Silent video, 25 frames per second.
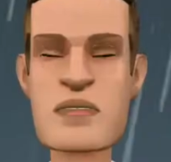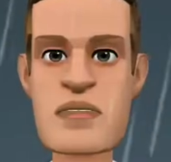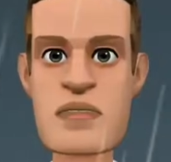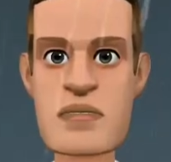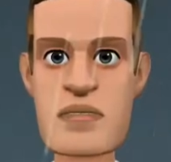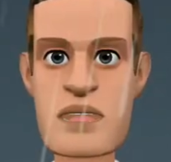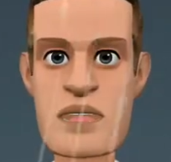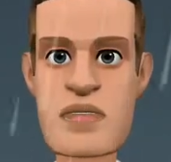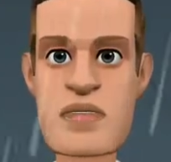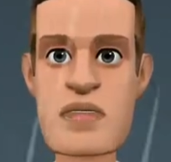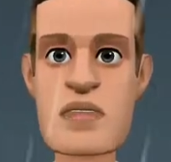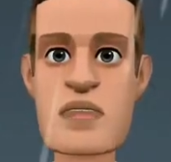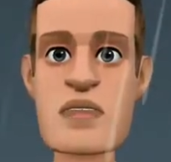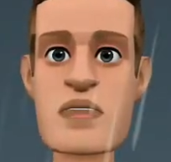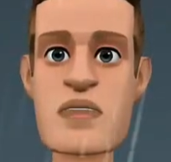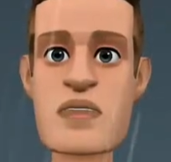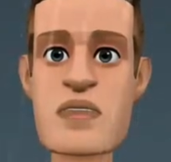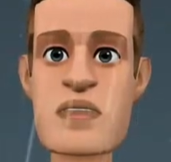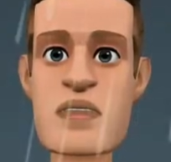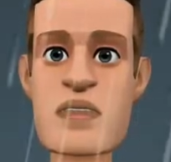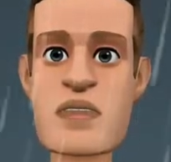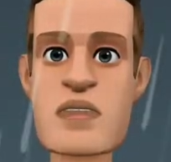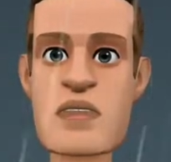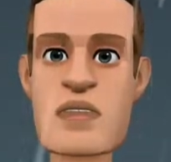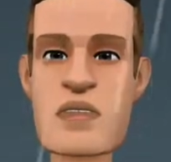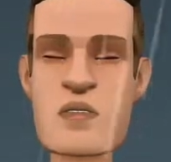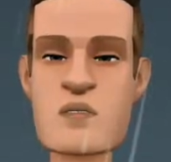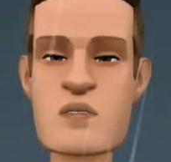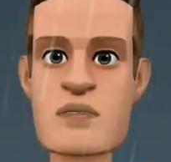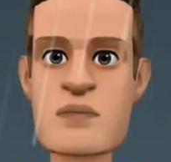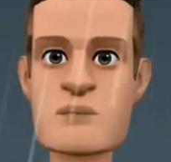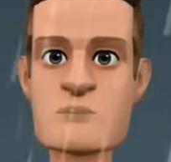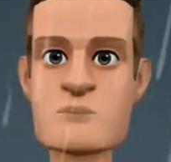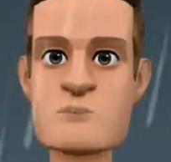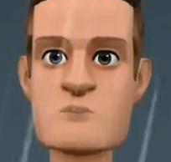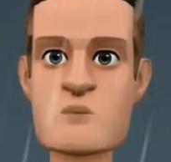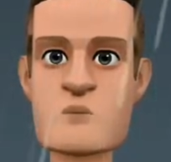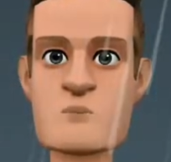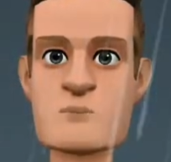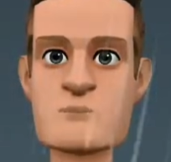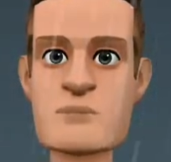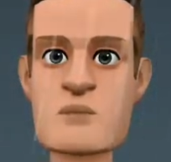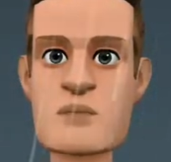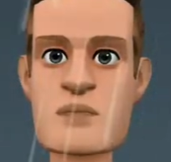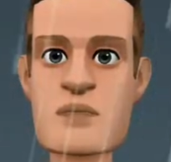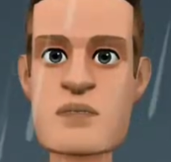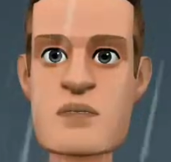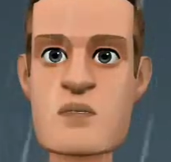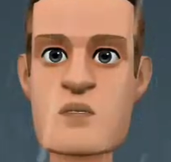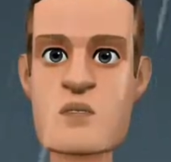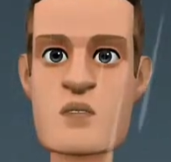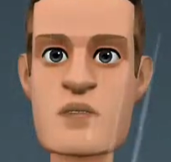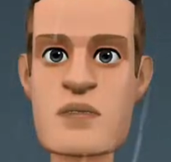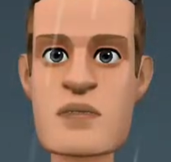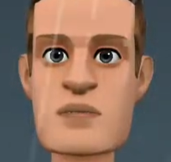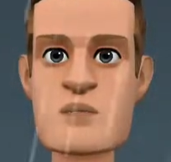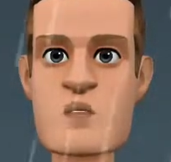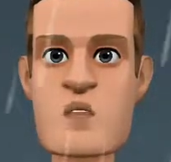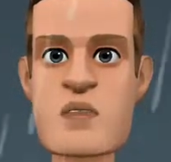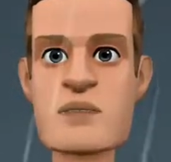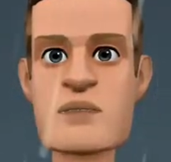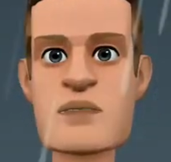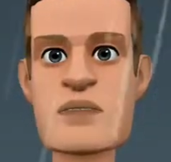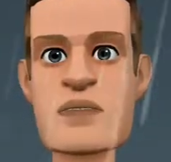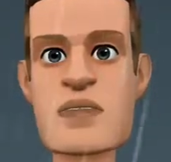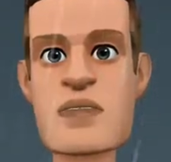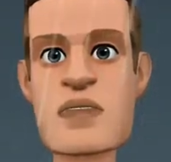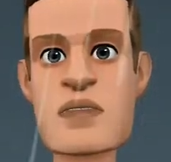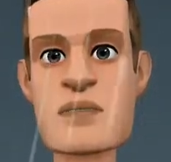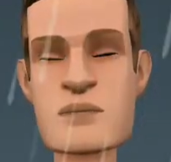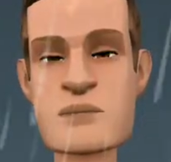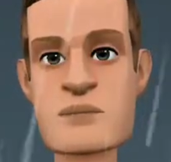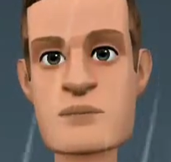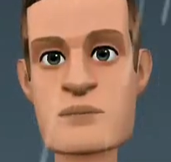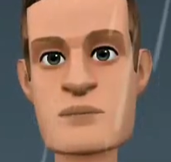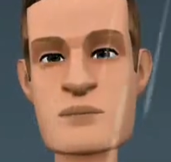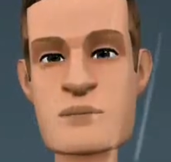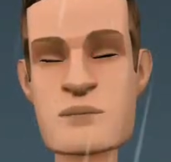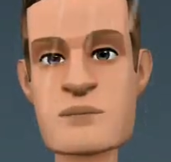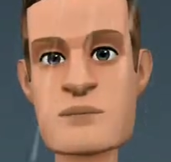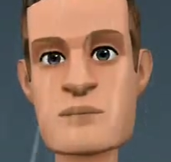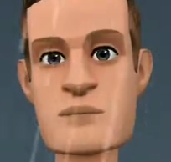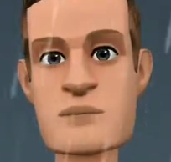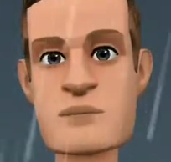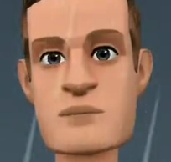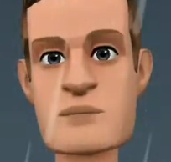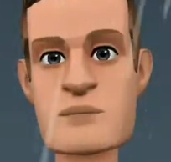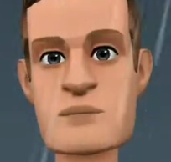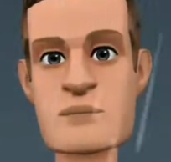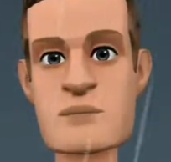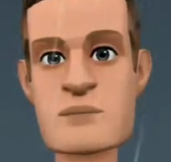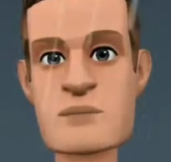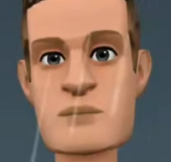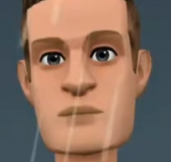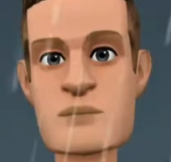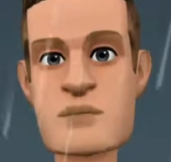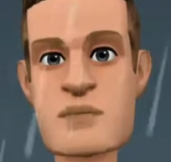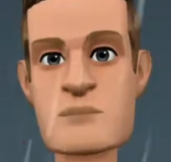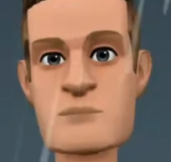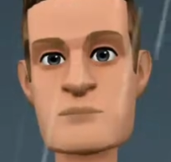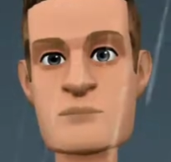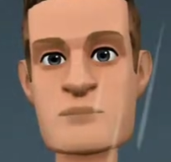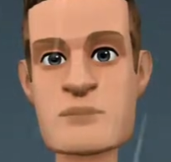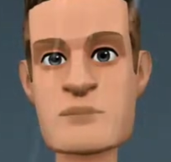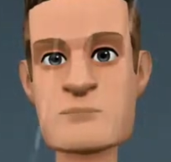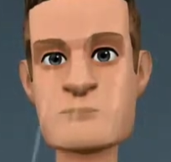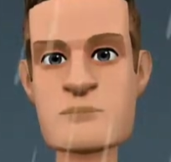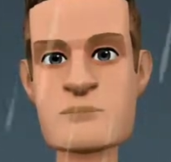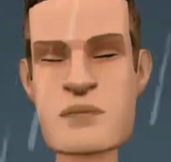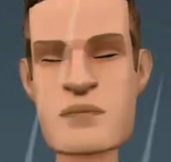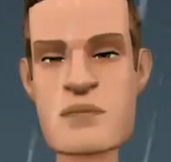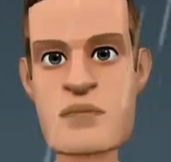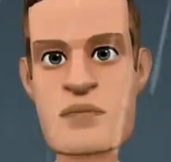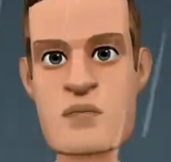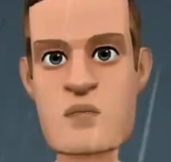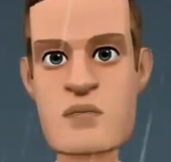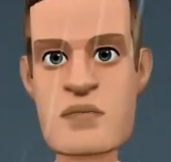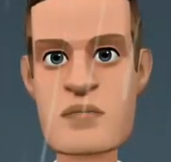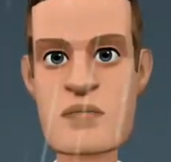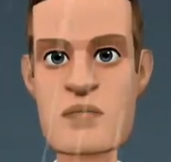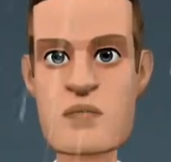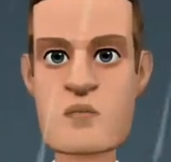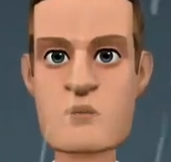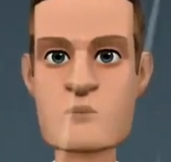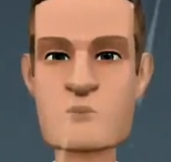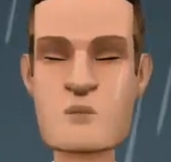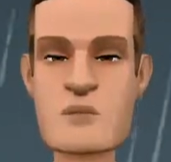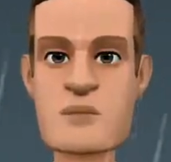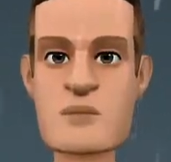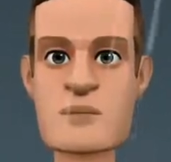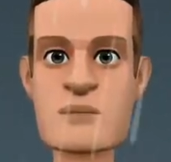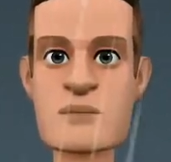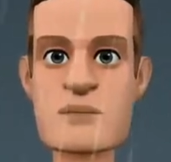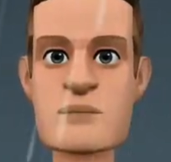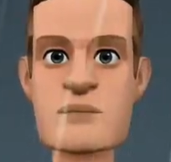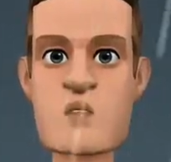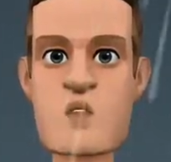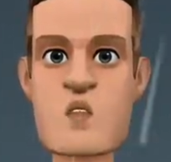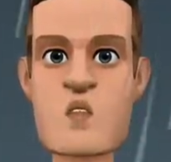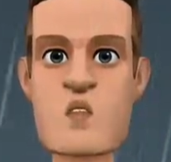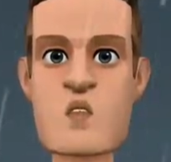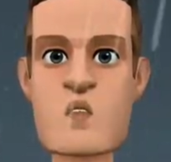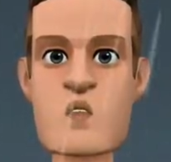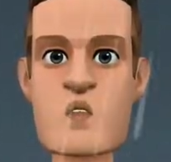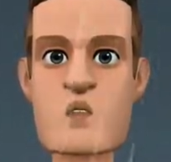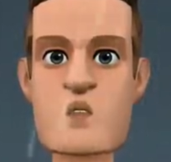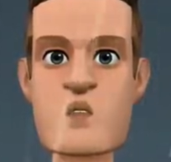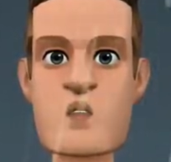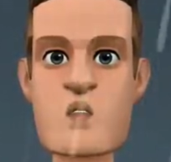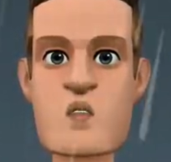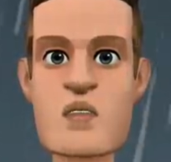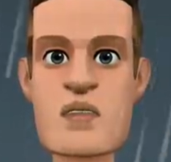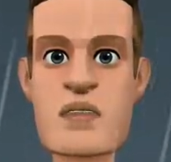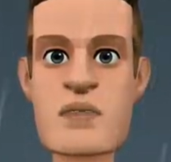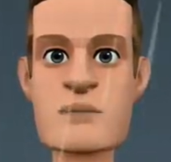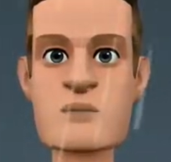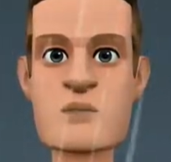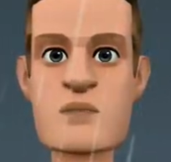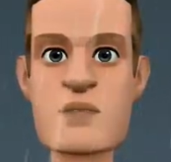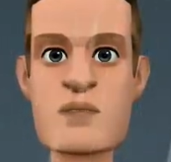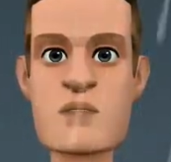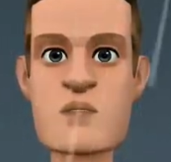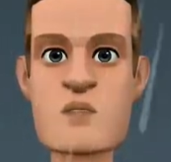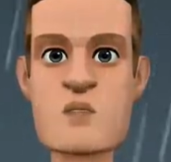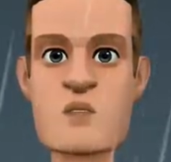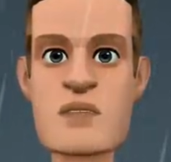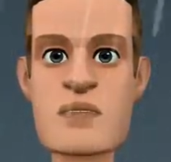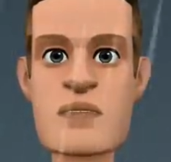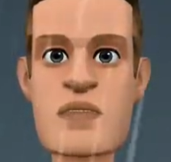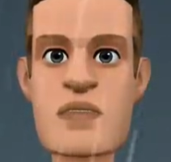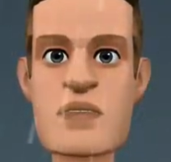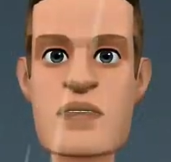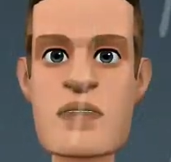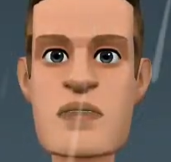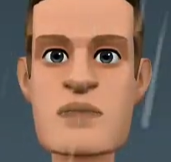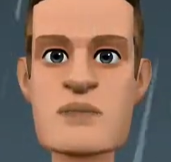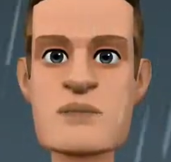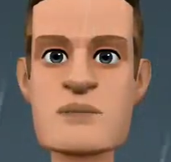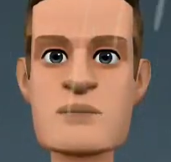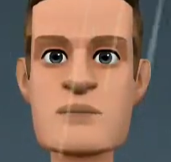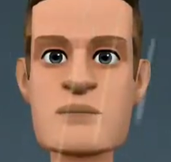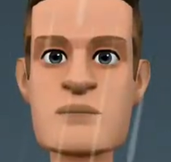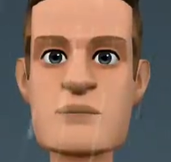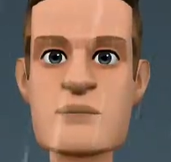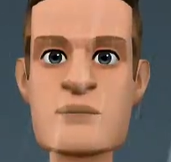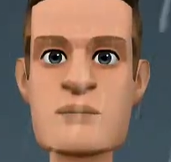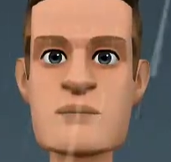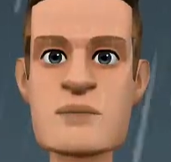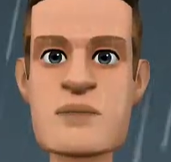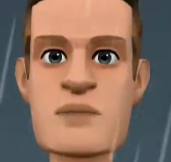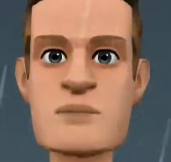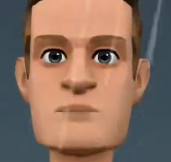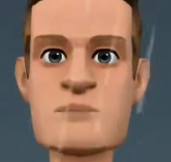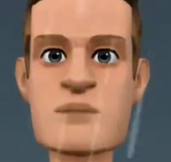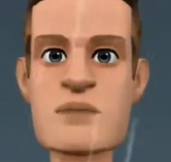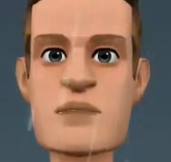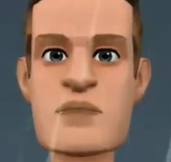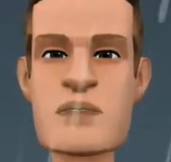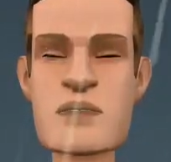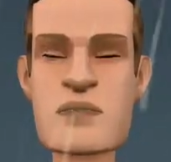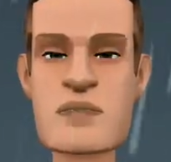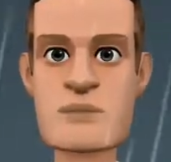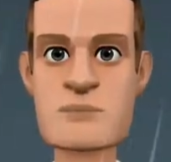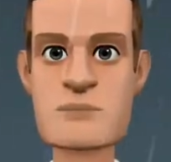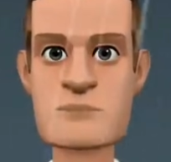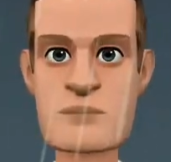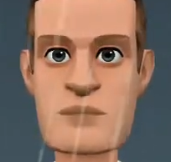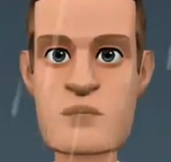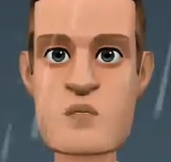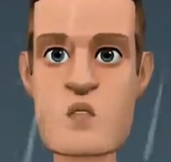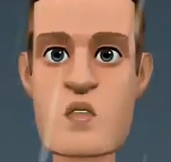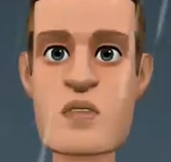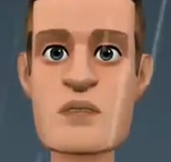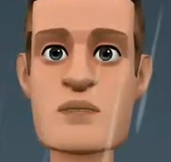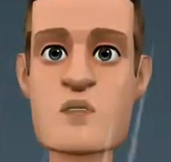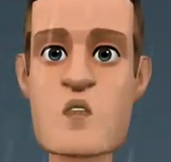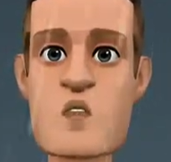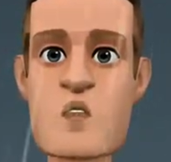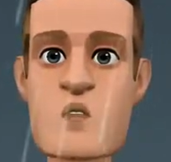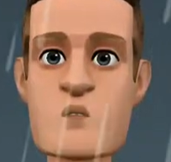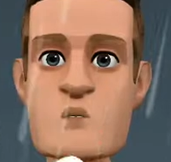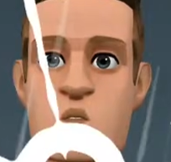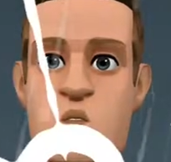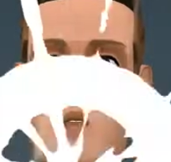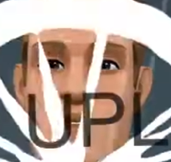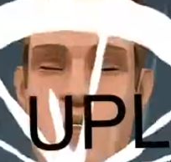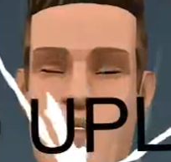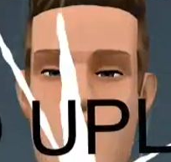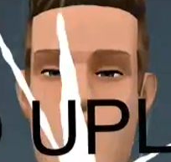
তার জন্য আমাদের বিভিন্ন ধরনের ফর্ম ফিল করতে হয় ফর্ম ফিল আপ করতে গেলে সব কিছু তো ঠিকমতো হয়ে যায় কিন্তু যখন ফটো আপলোড